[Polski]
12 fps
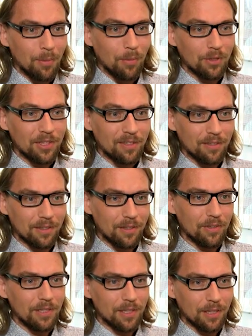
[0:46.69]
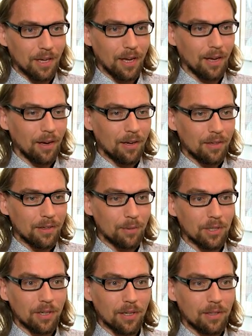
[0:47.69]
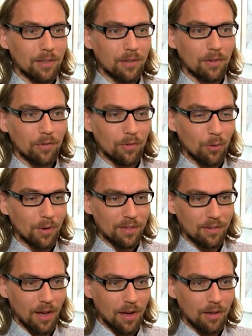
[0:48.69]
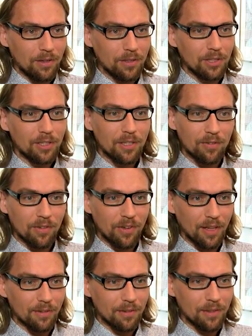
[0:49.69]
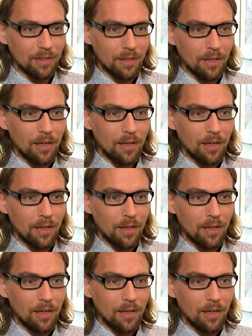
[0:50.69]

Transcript: Podczas gdy w innych krajach, np. w USA czy też we Francji,